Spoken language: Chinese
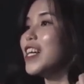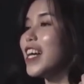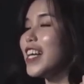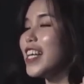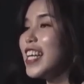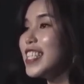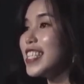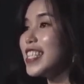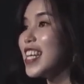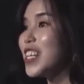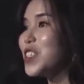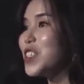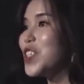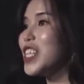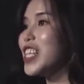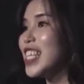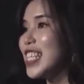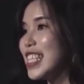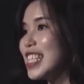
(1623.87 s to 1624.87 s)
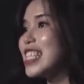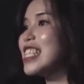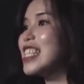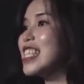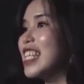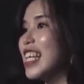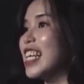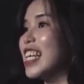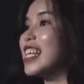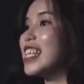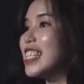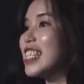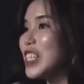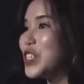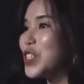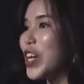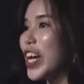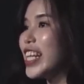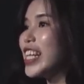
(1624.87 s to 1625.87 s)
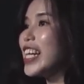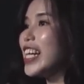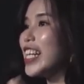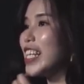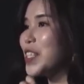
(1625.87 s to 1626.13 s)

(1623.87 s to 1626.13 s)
益生菌的尸体，你觉得